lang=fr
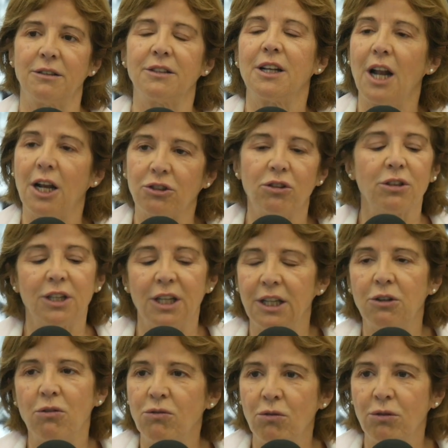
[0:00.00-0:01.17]
C'est de l'argent qui est
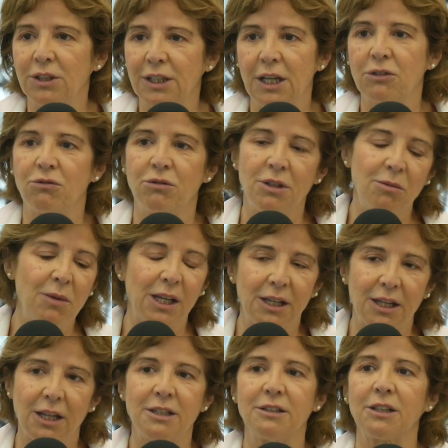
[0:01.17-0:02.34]
détenu aux États-Unis, mais
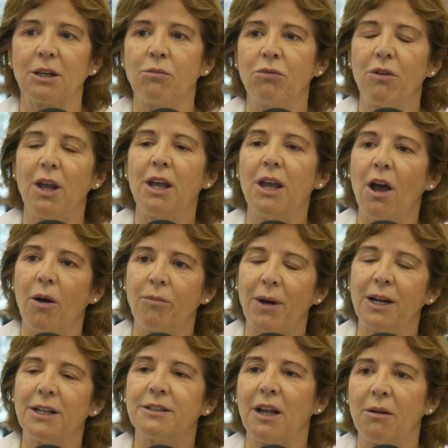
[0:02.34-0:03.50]
qui est distribué euh, par
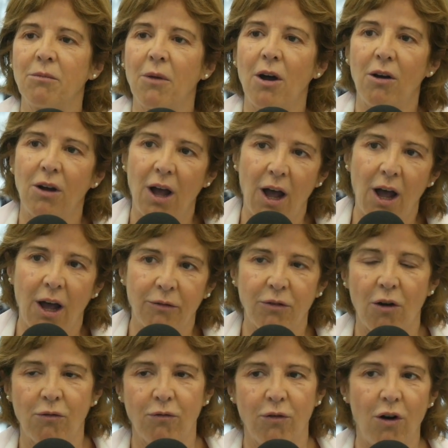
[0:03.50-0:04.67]
les Allemands à
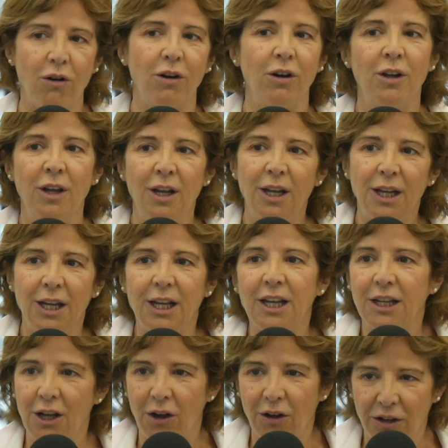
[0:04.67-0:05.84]
Francfort
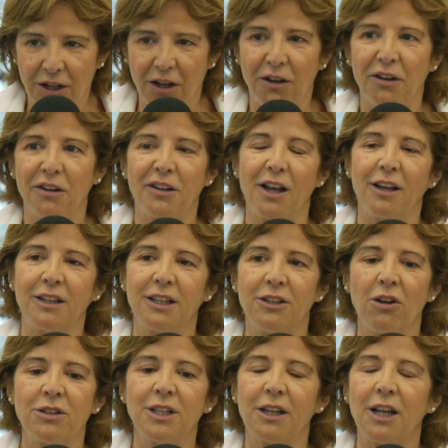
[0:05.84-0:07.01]
et, euh, qui
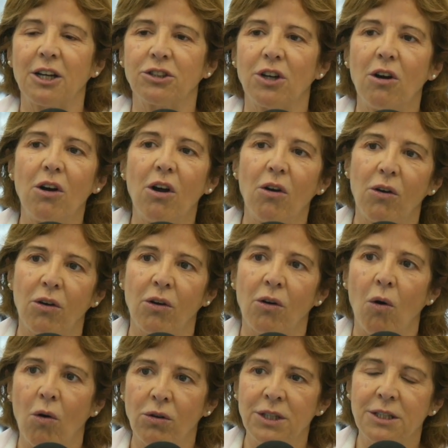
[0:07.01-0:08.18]
donne cet argent
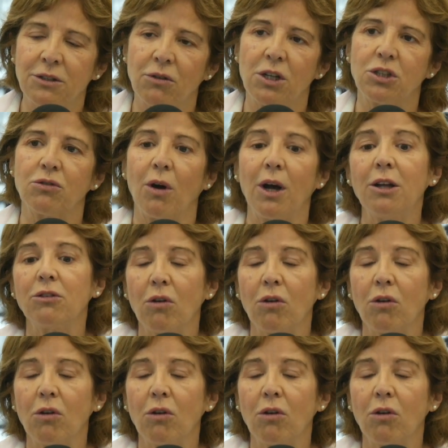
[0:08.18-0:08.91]
au Nitzole Shoah.